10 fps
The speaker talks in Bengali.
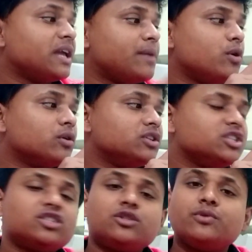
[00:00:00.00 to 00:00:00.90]
এবং
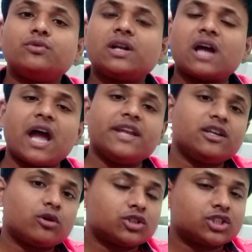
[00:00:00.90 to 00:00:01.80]
ডিস্ট্রিবিউটার
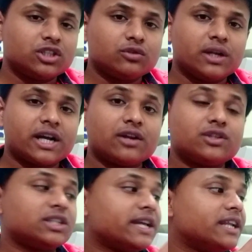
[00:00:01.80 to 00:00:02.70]
আইডি কস্ট কিন্তু লেখা
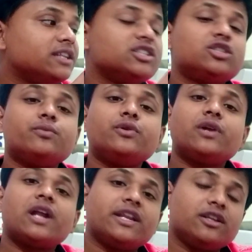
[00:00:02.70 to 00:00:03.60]
রয়েছে দেখেন
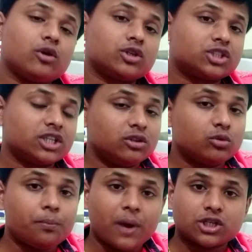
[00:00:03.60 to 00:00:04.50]
ডিস্ট্রিবিউটার আইডি কস্ট
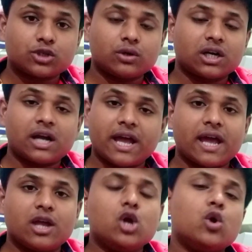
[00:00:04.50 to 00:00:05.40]
কিন্তু পাঁচশো টাকা
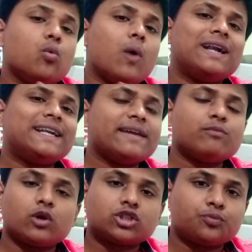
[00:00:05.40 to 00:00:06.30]
হ্যাঁ ওয়ান
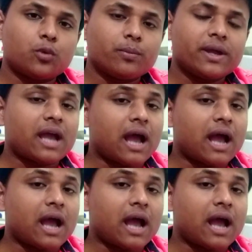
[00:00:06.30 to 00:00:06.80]
টাইম কস্ট পড়বে